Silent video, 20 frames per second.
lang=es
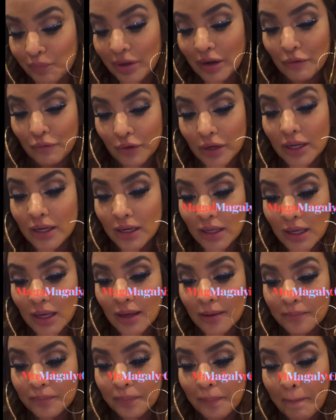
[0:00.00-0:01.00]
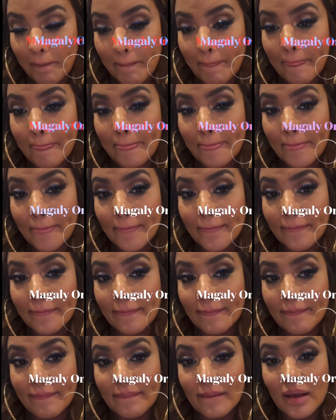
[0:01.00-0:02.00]
preferiría
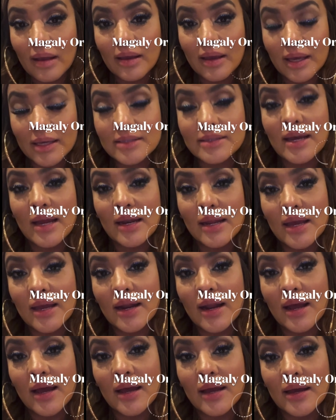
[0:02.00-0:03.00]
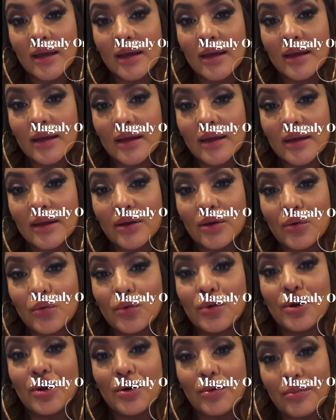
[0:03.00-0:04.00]
que saliera
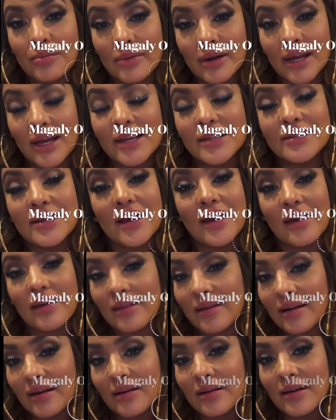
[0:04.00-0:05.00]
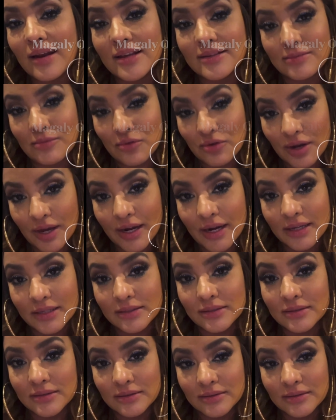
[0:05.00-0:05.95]
un hombre y se quedaran las mujeres.